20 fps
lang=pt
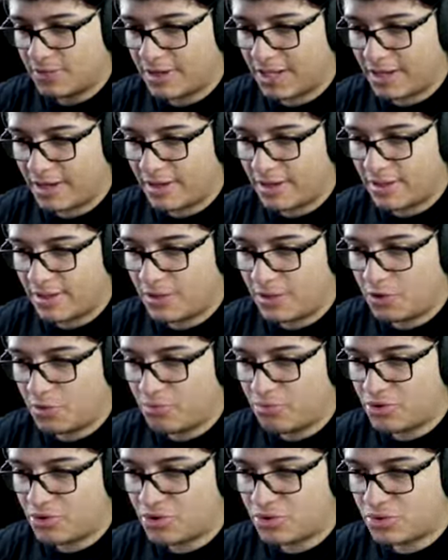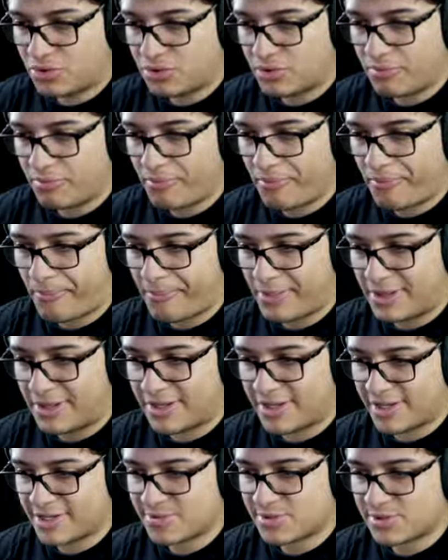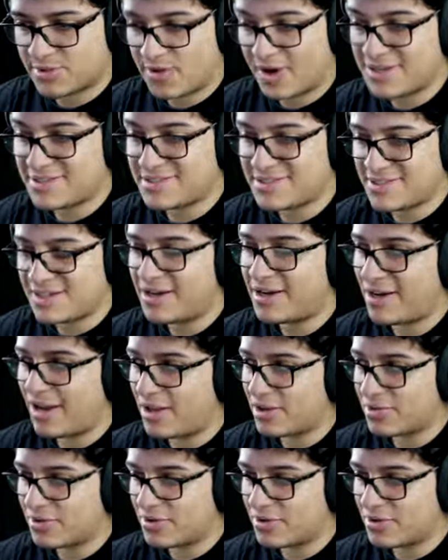cara, ele é um bicho, entre aspas, quase secreto,